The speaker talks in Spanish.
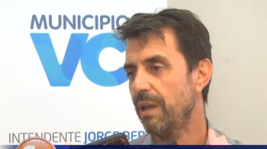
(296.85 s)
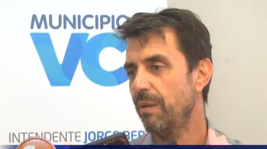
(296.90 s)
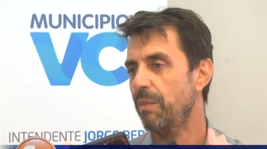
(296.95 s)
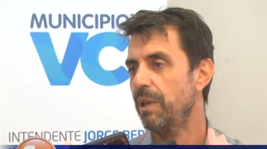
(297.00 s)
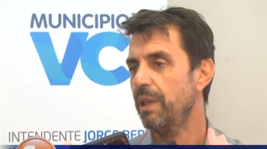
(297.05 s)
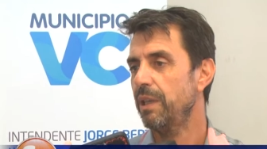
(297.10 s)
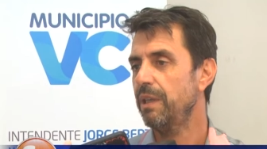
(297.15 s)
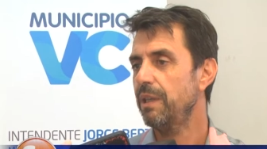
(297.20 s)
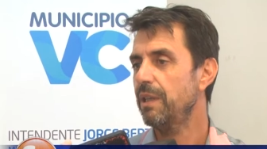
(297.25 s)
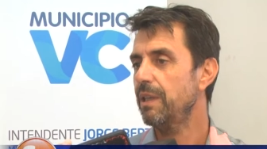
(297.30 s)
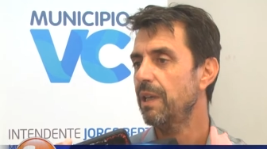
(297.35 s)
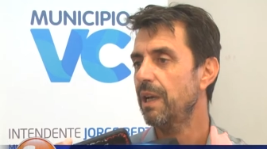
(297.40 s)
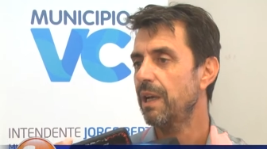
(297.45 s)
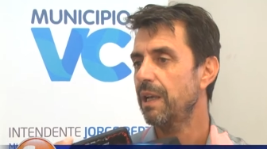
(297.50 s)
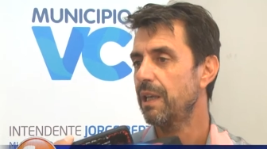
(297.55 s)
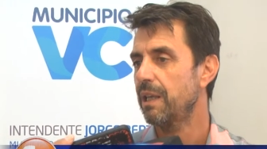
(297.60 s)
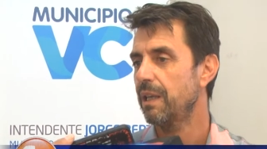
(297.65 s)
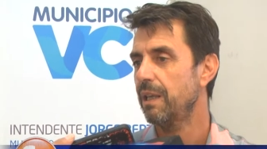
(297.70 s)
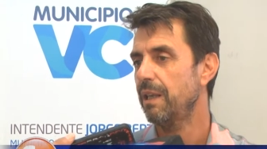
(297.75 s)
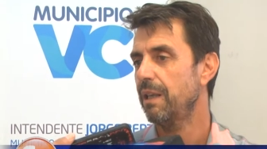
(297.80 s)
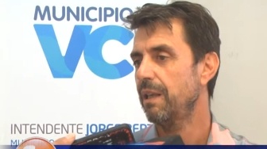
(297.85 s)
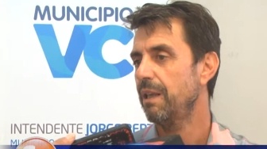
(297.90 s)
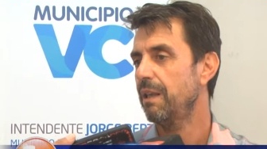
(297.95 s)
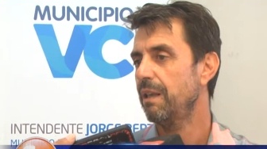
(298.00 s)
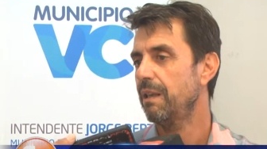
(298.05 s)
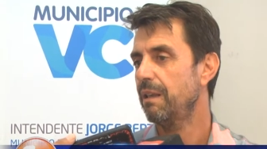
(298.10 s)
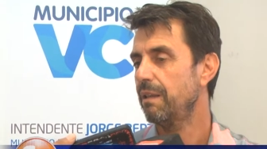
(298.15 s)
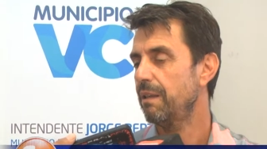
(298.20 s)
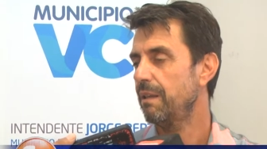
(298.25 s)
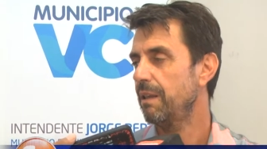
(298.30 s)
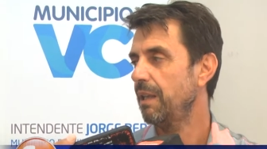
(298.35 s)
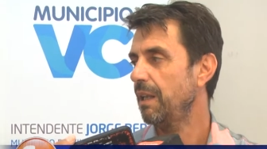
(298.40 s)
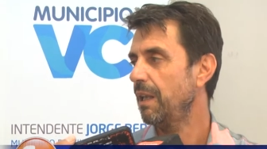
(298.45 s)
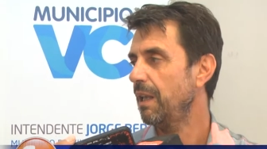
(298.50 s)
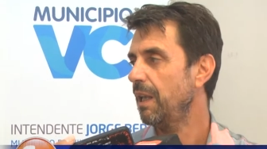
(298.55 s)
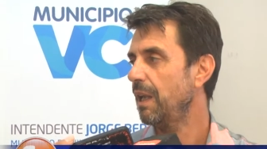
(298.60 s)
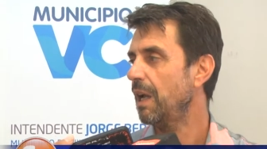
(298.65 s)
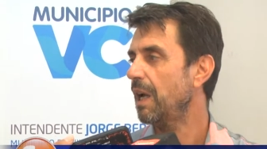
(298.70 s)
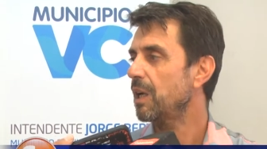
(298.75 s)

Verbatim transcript: a medida que eh,